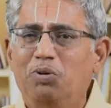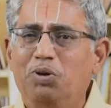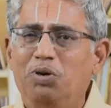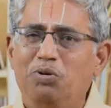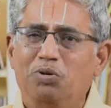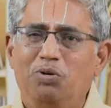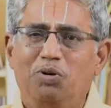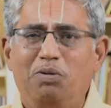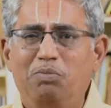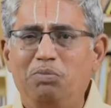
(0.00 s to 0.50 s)

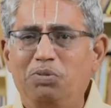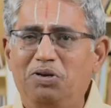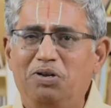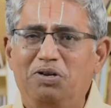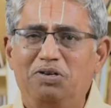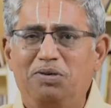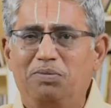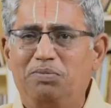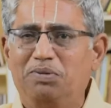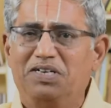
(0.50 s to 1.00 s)
ஒரு நோன்பு
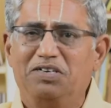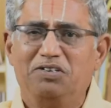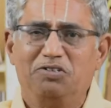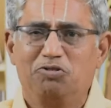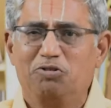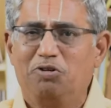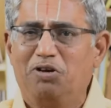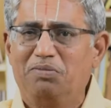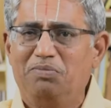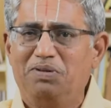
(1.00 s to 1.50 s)
நோற்ற பிறகு
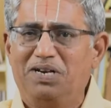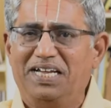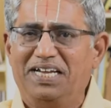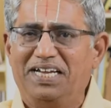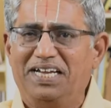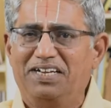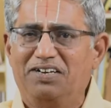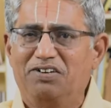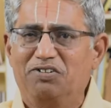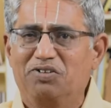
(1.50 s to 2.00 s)

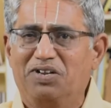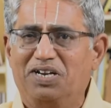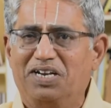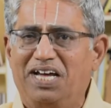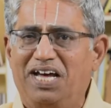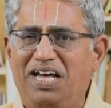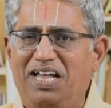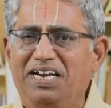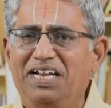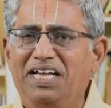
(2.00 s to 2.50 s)
சோர்வில்லையே என்று
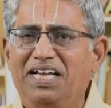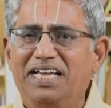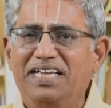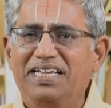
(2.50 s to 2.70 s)
சொன்னால்